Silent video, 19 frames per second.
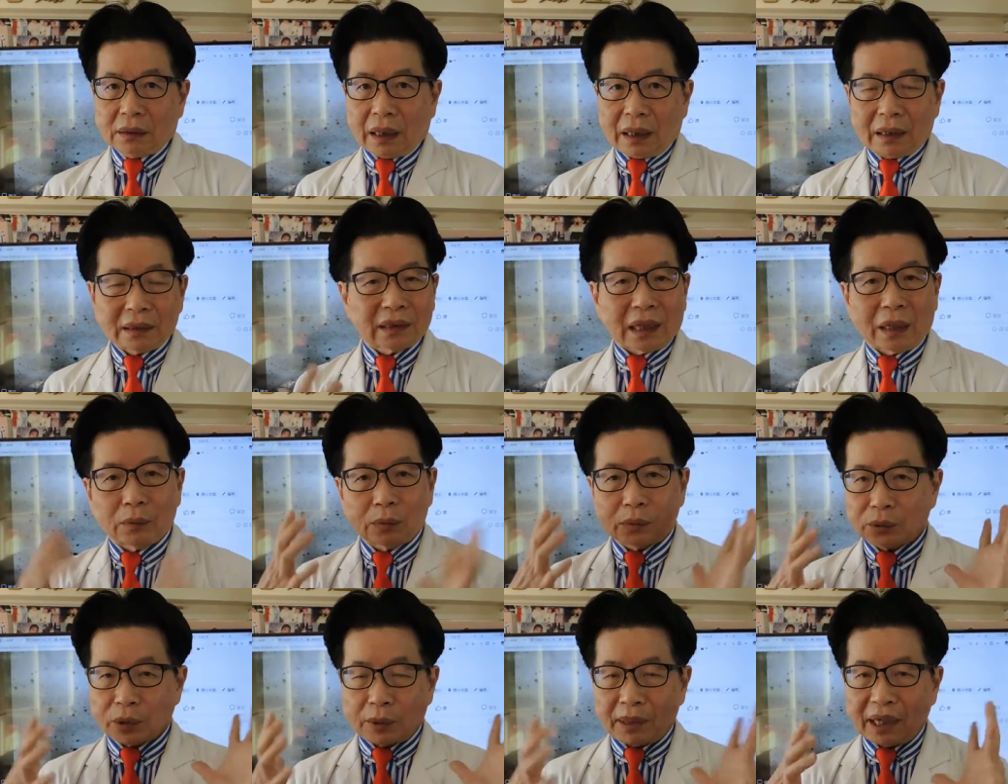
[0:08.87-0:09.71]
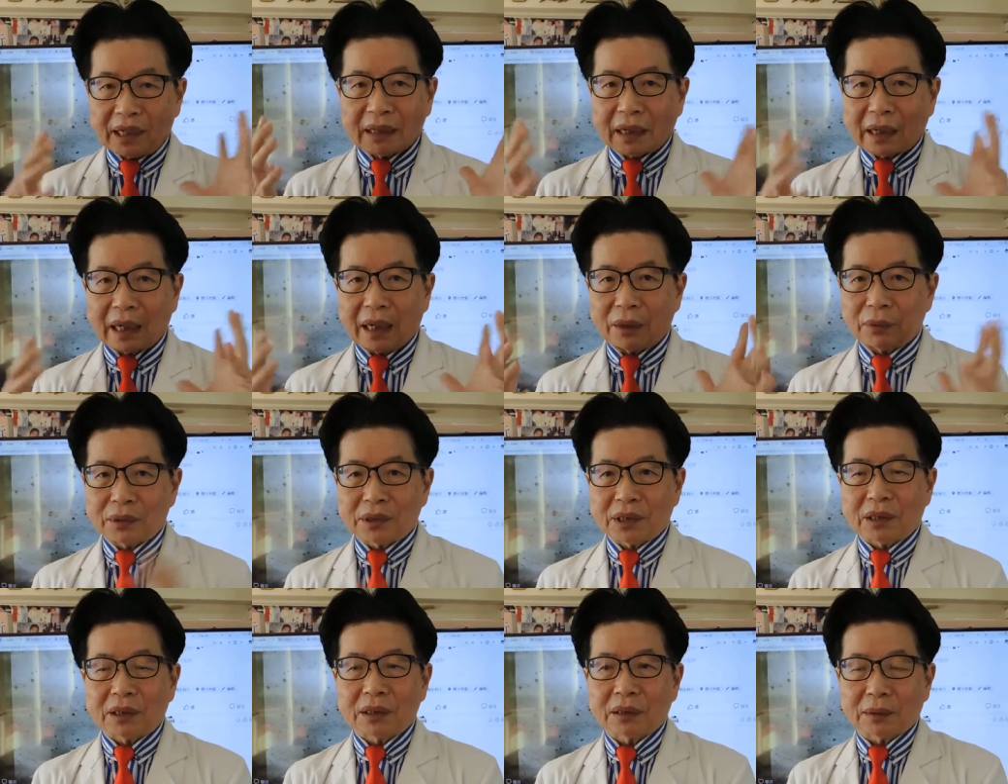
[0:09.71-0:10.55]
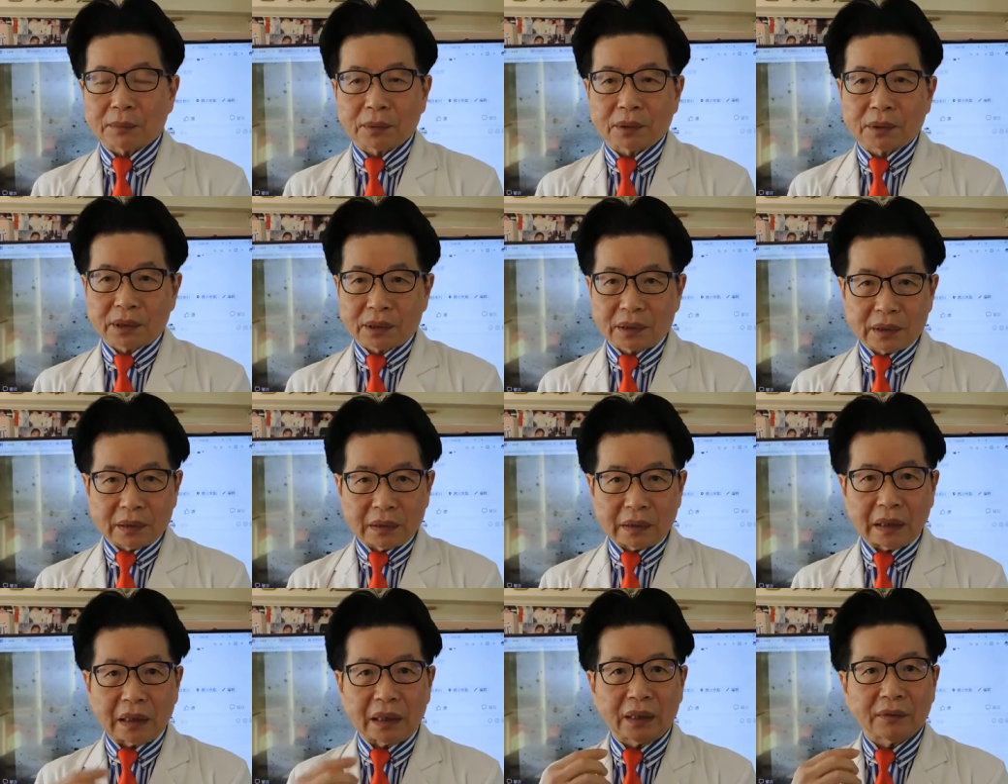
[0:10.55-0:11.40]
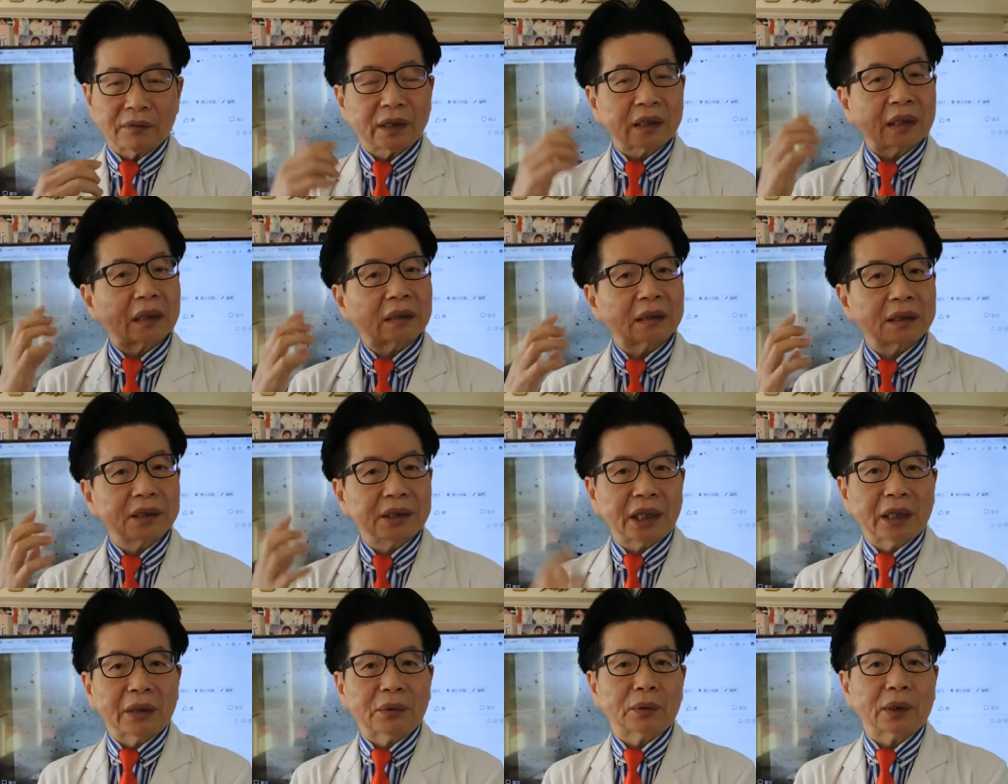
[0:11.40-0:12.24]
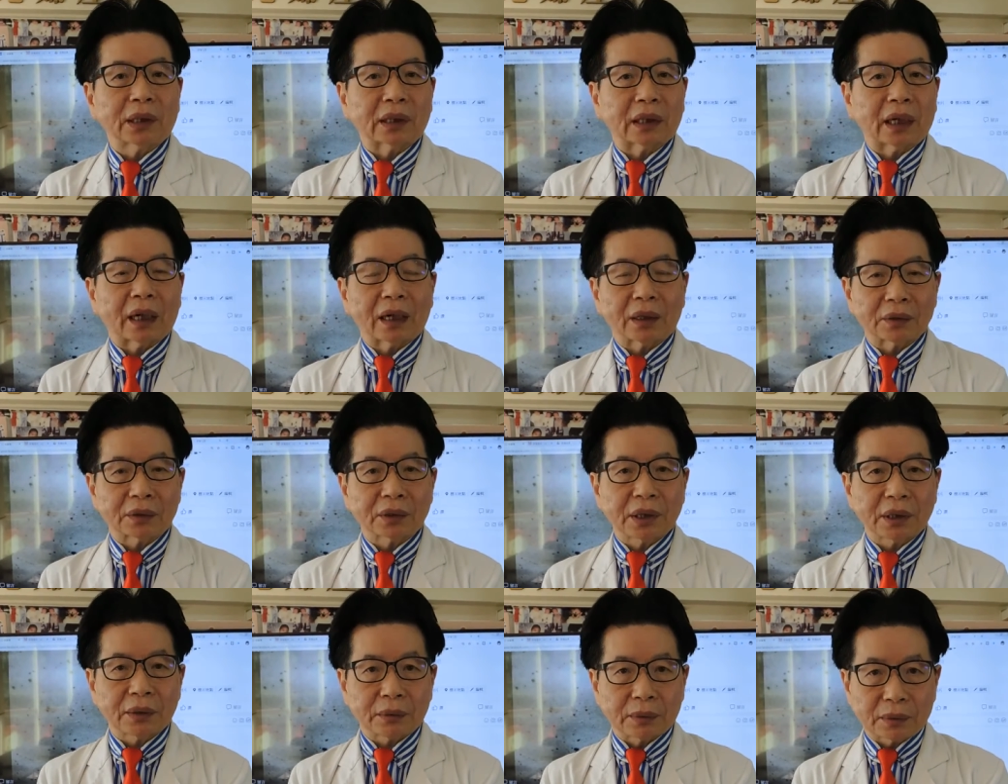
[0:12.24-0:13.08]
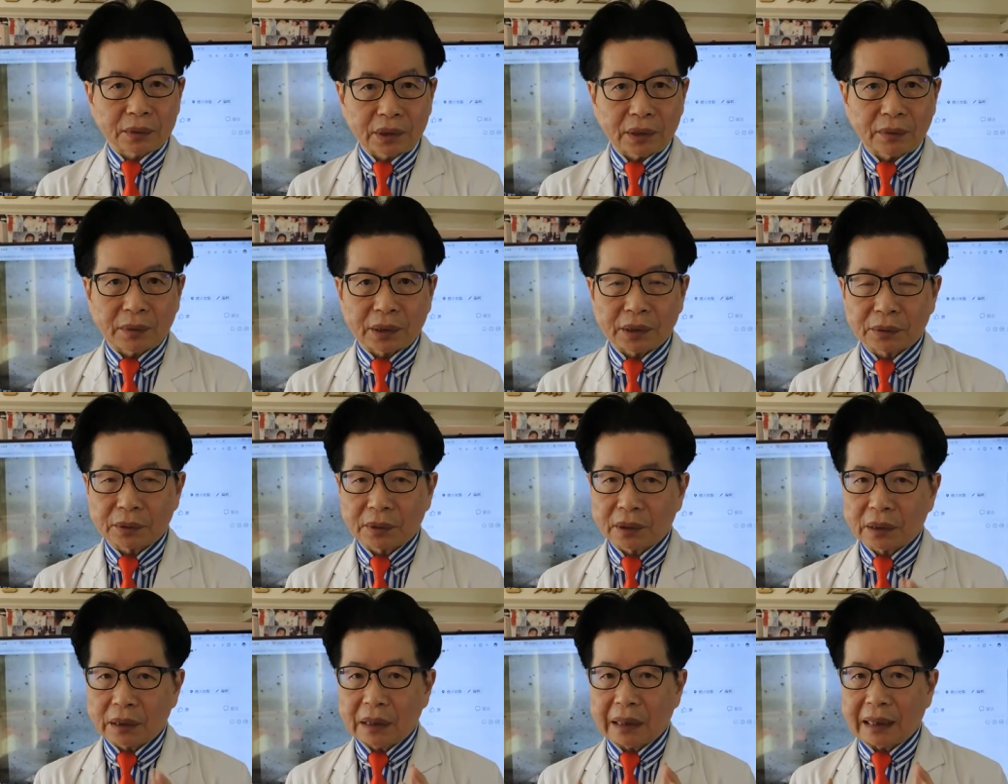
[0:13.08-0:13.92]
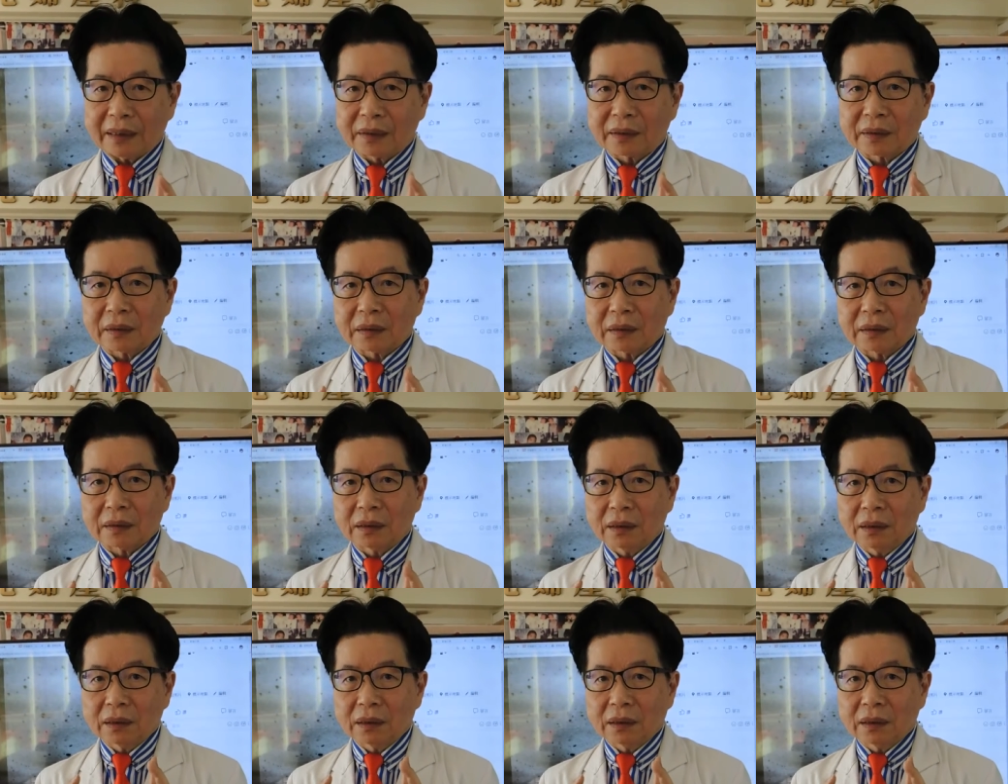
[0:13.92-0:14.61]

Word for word: 她丈夫嘴巴一打开，我觉得怎么声音非常的尖锐啦，所以我认为说应该是